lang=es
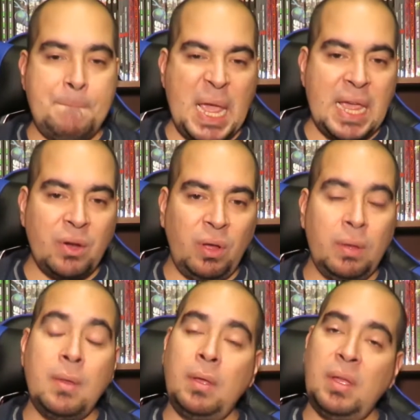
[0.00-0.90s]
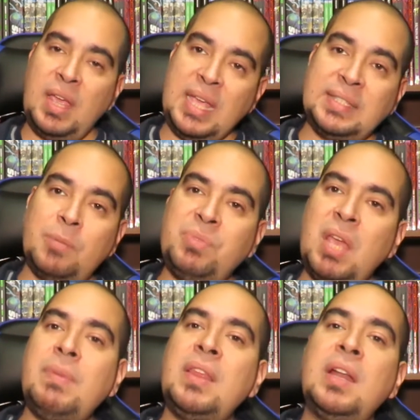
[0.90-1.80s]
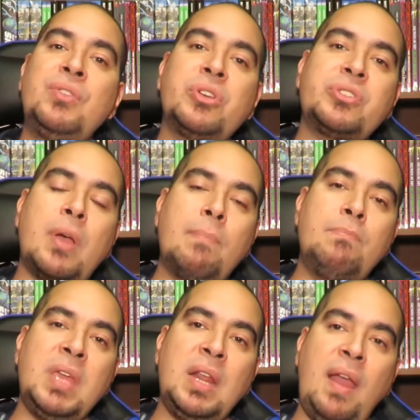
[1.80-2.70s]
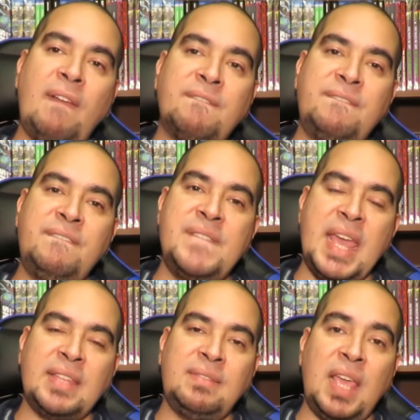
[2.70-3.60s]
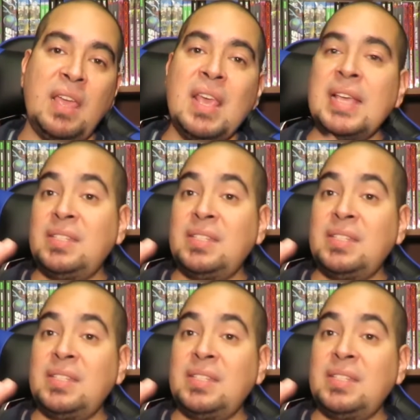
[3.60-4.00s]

Pero en septiembre del 2020